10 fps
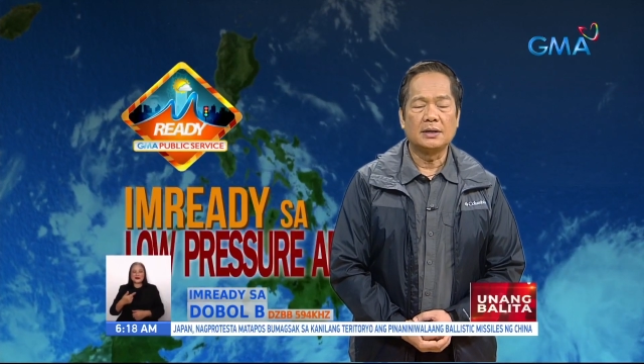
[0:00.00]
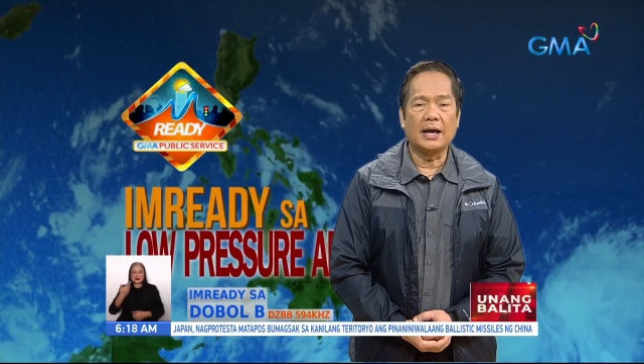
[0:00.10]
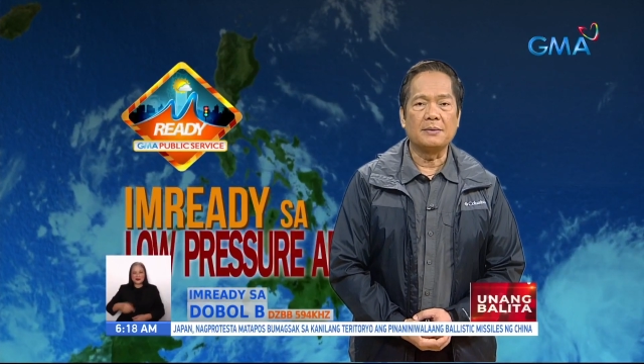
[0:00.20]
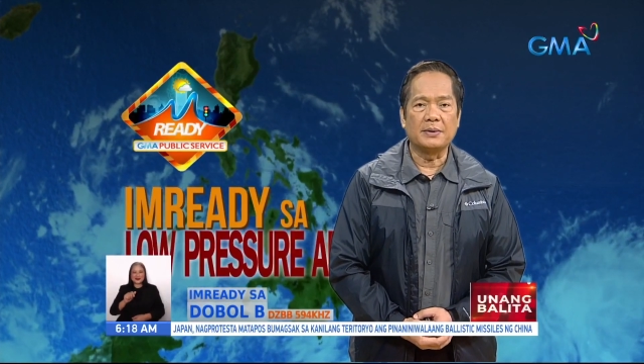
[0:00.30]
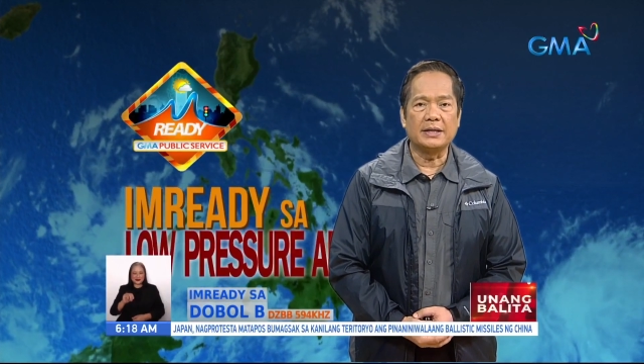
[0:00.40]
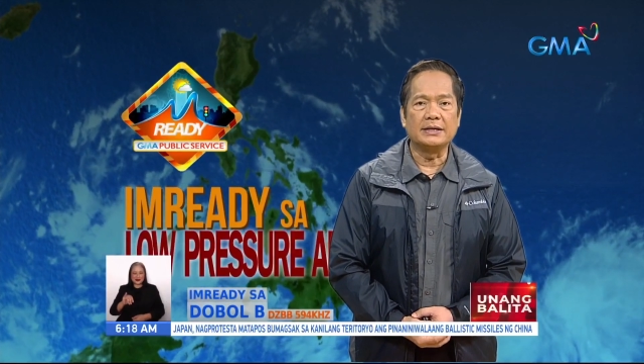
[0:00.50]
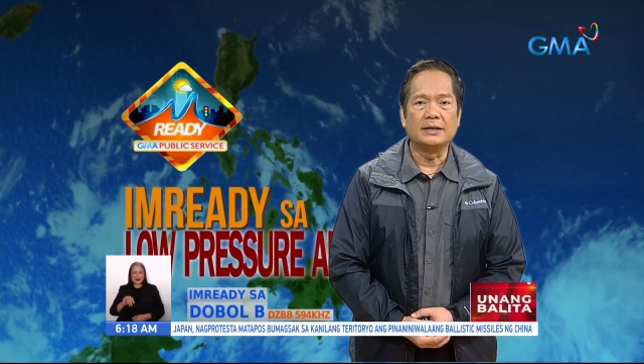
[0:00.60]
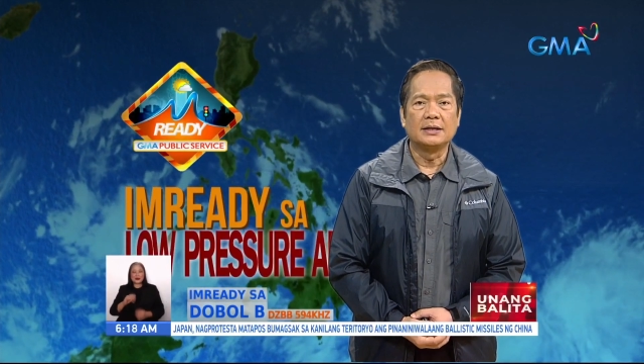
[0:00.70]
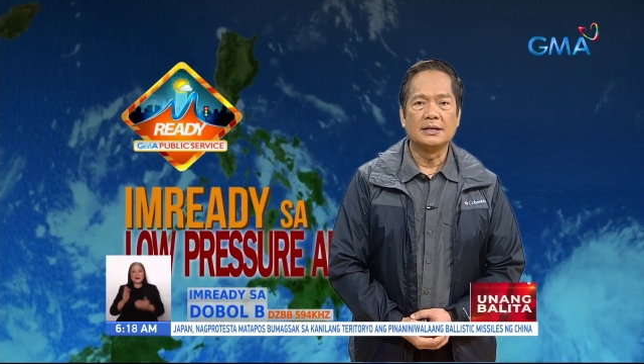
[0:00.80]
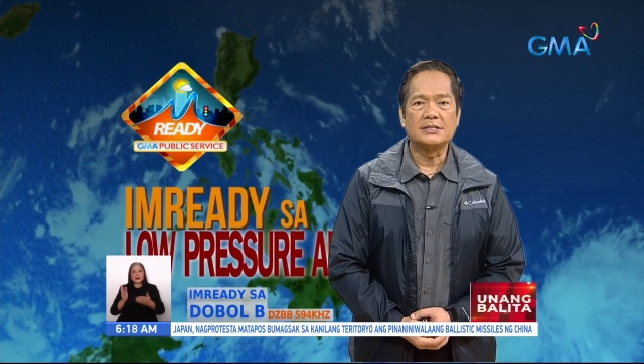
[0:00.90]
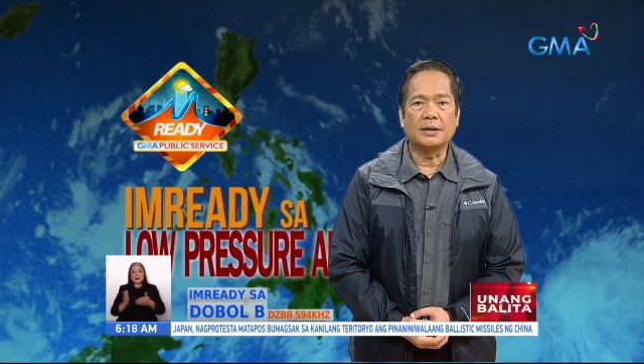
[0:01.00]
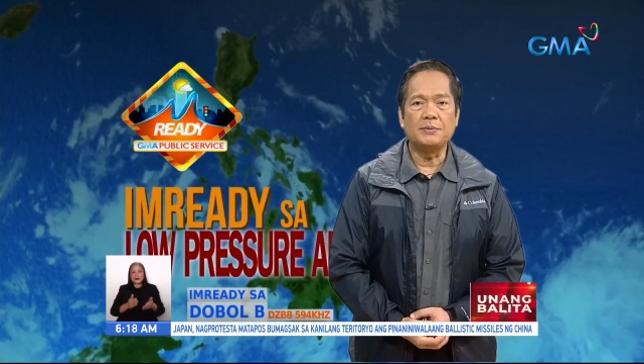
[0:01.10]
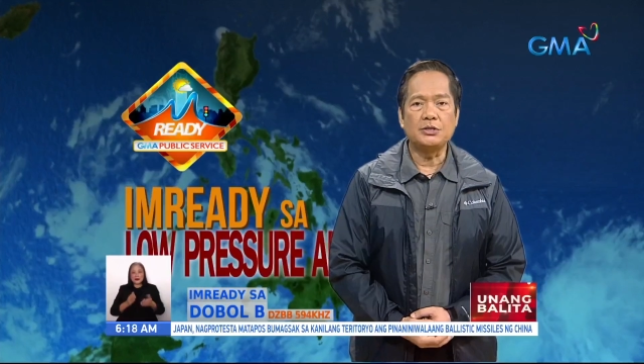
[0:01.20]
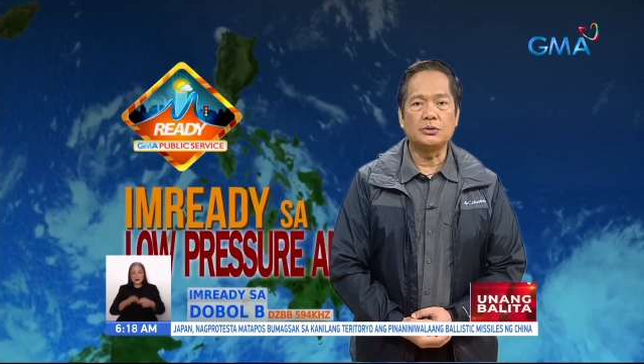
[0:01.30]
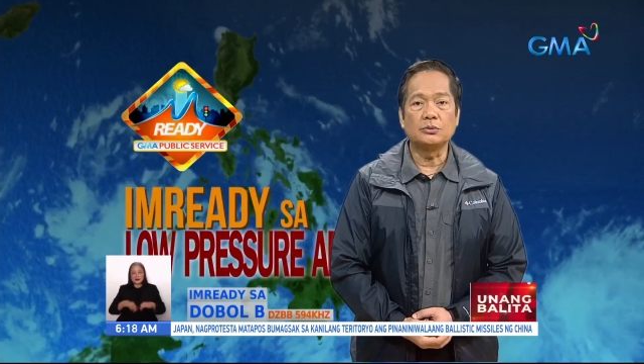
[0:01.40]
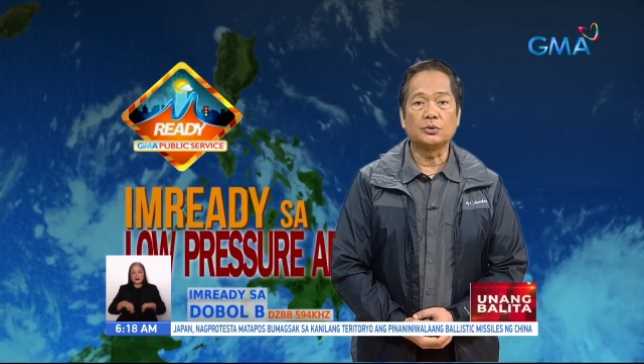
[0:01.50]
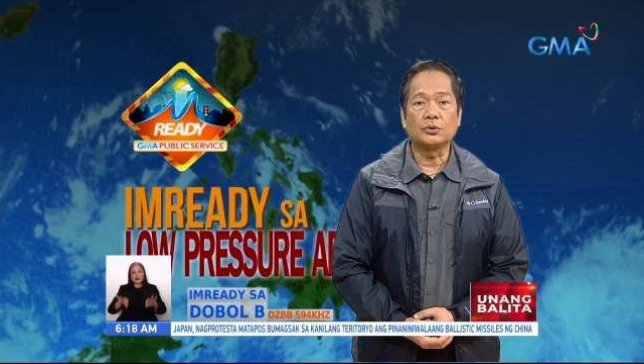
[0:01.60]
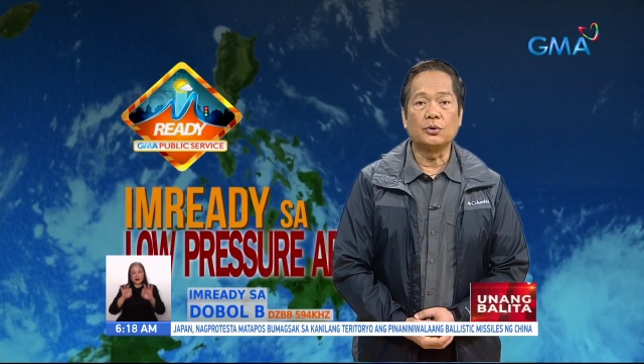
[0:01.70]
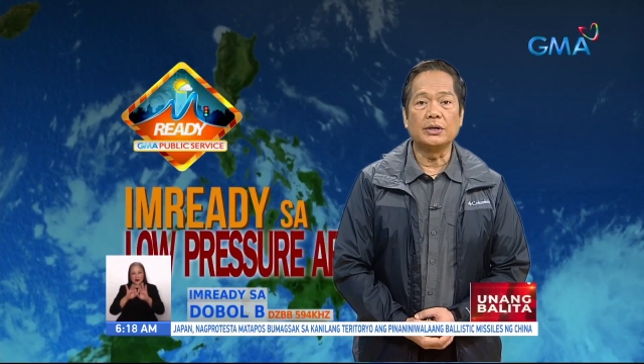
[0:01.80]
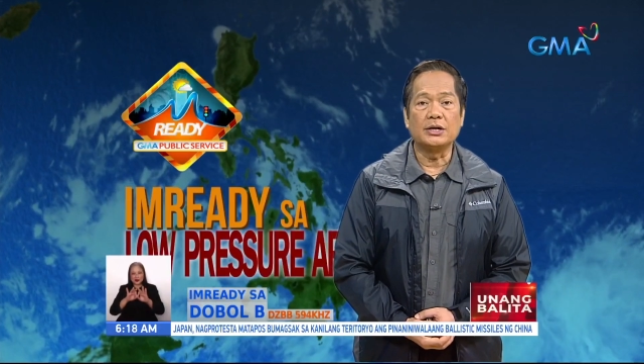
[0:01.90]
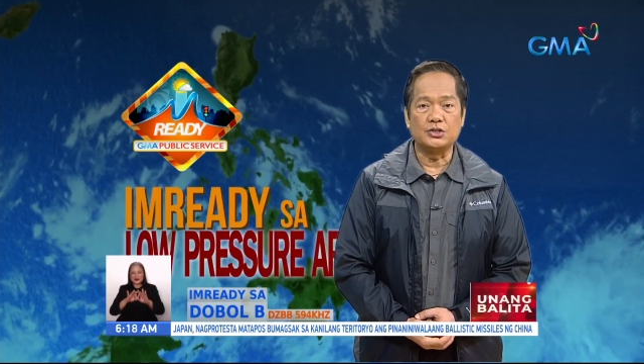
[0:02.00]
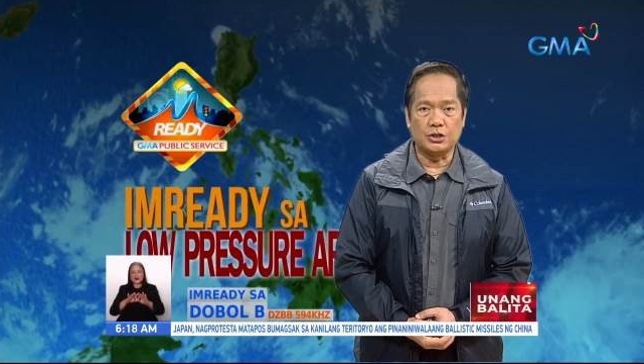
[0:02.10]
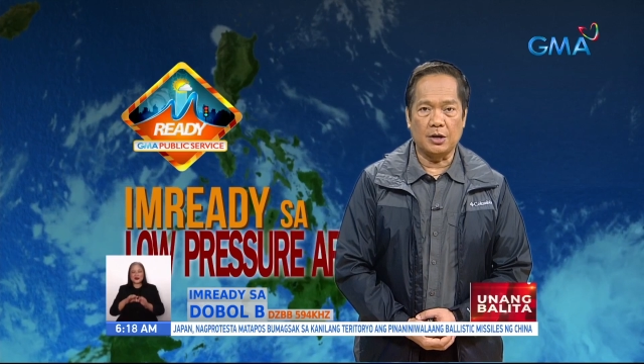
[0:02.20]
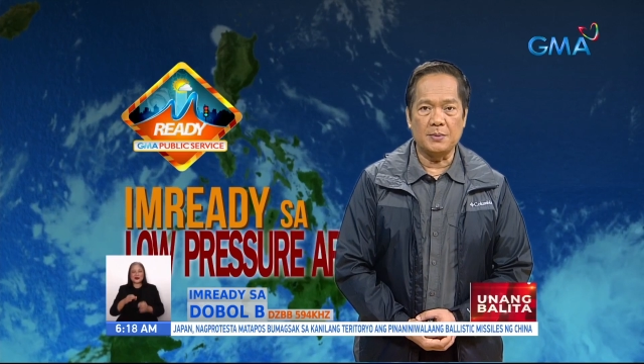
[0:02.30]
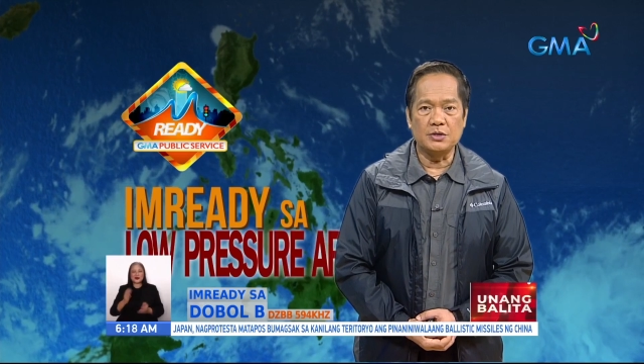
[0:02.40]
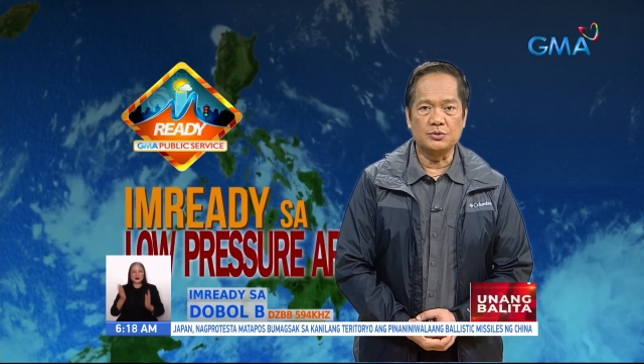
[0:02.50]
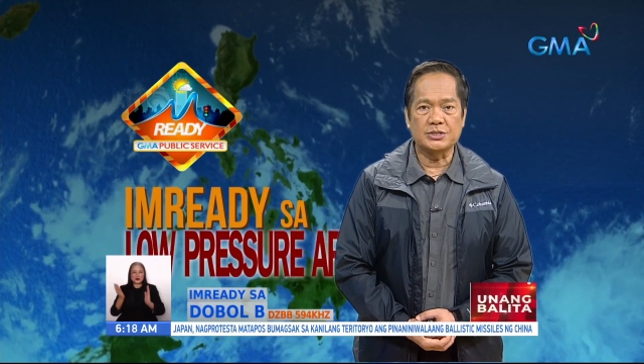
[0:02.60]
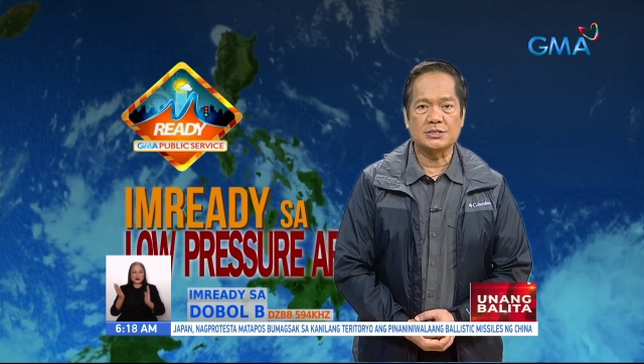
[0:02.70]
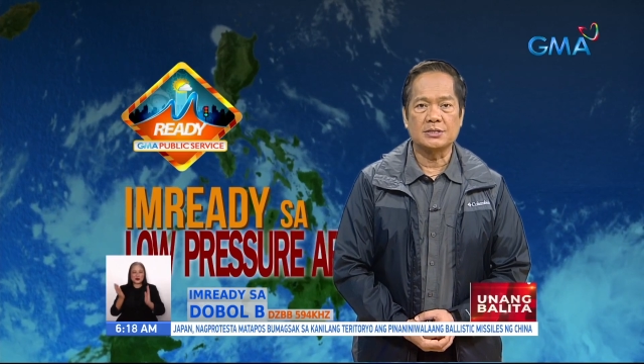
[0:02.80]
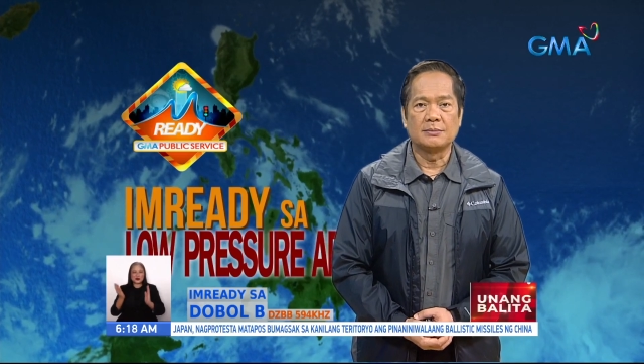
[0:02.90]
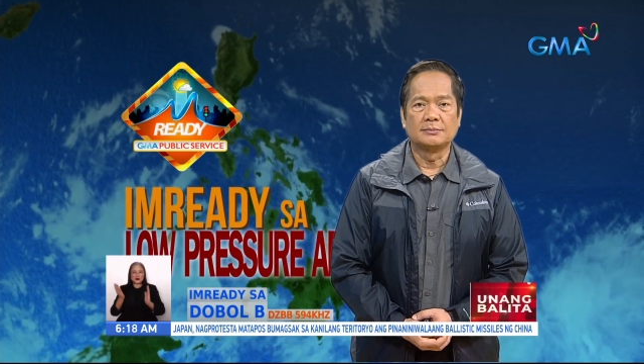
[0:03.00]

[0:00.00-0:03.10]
I am ready. Serbisyong totoo ng GMA News.